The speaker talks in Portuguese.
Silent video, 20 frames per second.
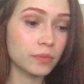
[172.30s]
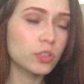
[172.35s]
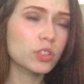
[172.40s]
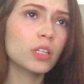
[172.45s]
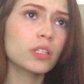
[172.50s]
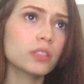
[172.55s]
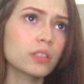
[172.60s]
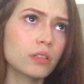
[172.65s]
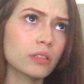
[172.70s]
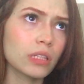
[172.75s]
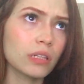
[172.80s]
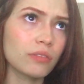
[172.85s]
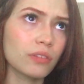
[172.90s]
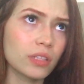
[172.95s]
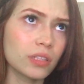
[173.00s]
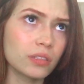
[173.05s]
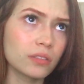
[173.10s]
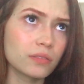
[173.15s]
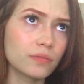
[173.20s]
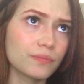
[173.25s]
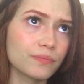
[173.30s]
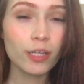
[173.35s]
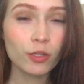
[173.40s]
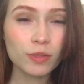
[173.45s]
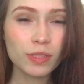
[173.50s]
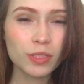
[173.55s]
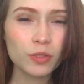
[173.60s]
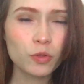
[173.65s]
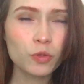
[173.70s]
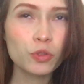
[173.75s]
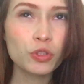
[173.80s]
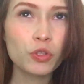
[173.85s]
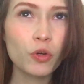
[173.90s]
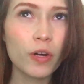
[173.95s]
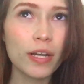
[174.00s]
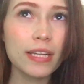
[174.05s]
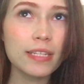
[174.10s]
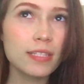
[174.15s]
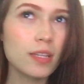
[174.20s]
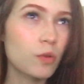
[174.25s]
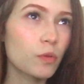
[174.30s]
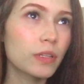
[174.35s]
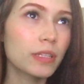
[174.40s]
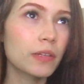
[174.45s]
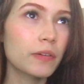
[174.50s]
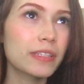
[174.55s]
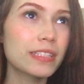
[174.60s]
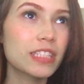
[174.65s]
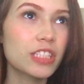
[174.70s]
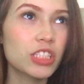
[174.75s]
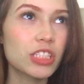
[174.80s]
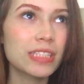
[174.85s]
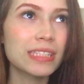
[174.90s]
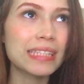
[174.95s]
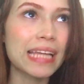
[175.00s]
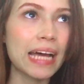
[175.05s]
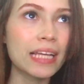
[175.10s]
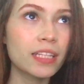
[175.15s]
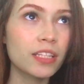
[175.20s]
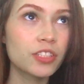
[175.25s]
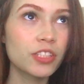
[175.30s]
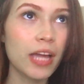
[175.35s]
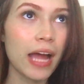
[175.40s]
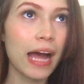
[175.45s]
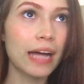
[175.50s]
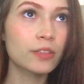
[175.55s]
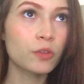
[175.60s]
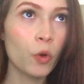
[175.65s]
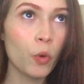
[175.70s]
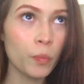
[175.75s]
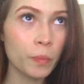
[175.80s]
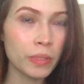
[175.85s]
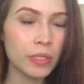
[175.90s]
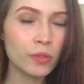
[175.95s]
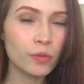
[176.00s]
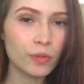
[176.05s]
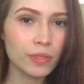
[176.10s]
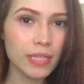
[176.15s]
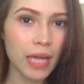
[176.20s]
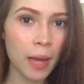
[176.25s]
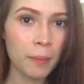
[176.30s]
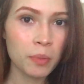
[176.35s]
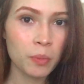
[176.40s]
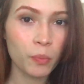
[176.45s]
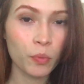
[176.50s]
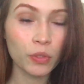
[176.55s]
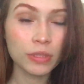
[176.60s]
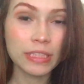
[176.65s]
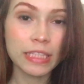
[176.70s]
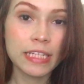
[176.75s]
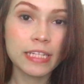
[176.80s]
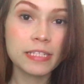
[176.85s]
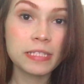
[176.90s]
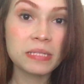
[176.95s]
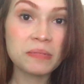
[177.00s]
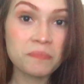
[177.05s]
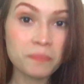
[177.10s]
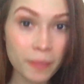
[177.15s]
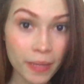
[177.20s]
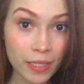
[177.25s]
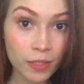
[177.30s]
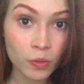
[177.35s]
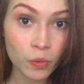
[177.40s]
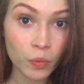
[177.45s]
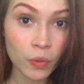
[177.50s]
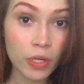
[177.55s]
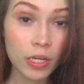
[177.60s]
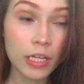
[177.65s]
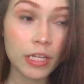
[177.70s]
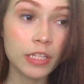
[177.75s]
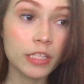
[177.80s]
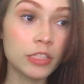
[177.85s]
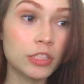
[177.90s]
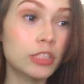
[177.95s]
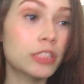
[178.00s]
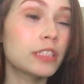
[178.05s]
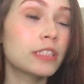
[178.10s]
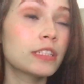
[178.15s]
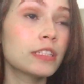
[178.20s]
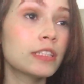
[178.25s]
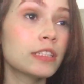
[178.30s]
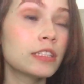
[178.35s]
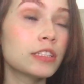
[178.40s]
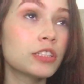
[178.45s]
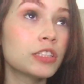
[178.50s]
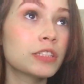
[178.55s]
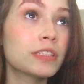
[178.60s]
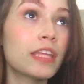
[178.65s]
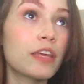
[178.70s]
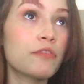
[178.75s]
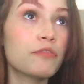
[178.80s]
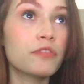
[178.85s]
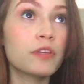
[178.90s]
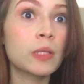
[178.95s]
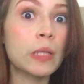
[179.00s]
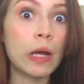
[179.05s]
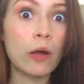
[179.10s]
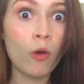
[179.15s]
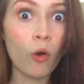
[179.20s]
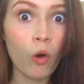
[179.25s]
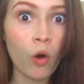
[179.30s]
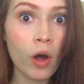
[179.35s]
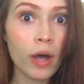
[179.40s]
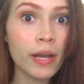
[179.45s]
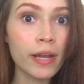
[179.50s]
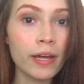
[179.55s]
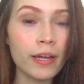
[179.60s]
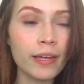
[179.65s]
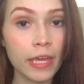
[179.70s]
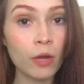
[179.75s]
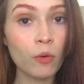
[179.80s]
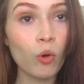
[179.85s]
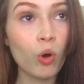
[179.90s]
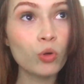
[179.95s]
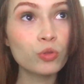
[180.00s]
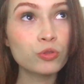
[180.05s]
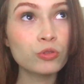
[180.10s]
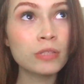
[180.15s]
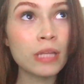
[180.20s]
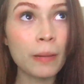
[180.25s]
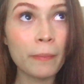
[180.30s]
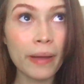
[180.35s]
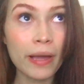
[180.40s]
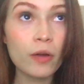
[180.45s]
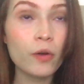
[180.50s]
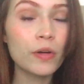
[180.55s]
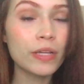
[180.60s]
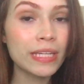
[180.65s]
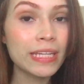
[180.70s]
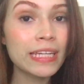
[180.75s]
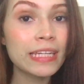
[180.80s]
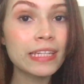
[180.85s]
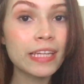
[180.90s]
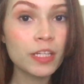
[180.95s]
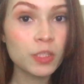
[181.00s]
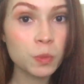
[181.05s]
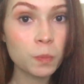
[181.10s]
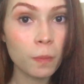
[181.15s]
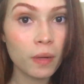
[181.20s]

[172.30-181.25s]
Esqueci o que eu tava falando. E eu sinto de coração que não existe nada de errado comigo, sabe? Por ter esse medo de, de ter filho agora. Eu ouço da maioria das